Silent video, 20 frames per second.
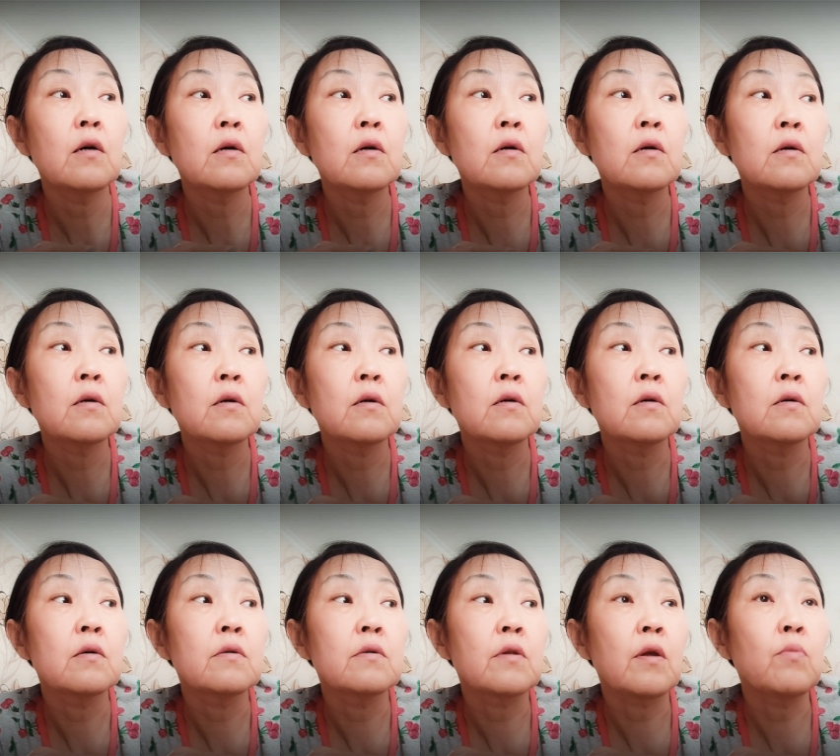
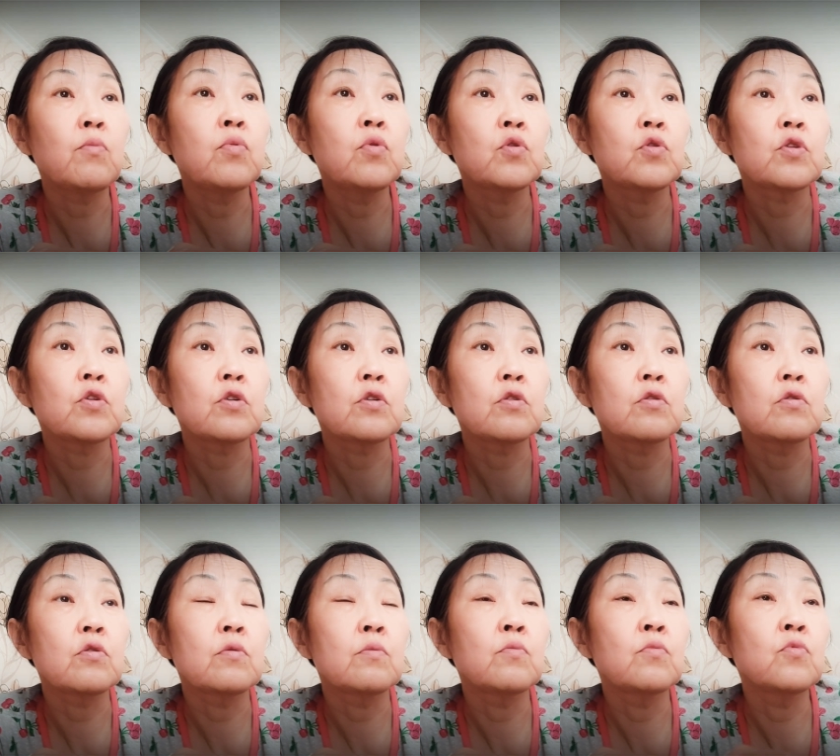А, работал
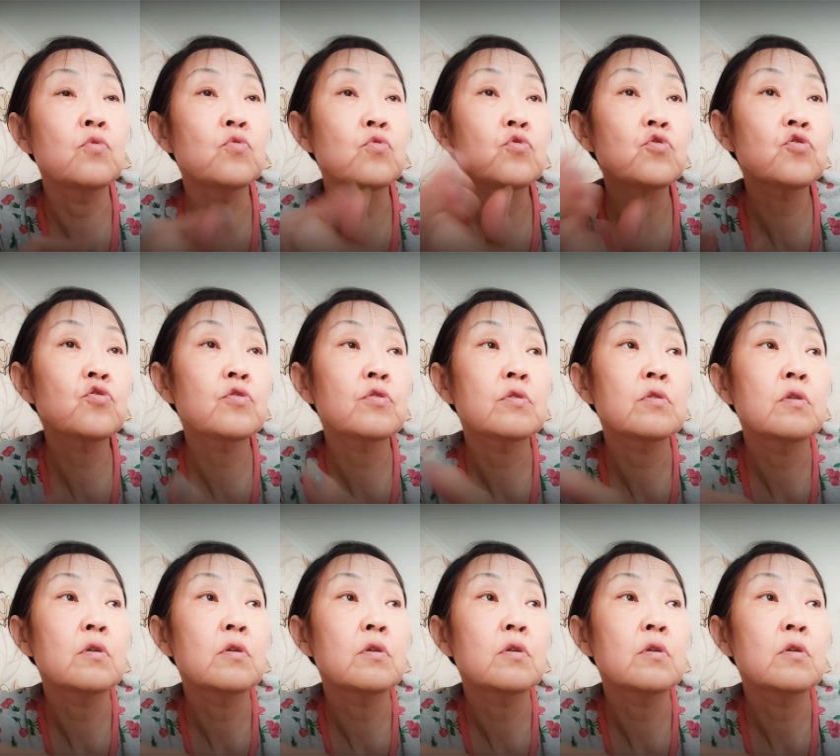муж.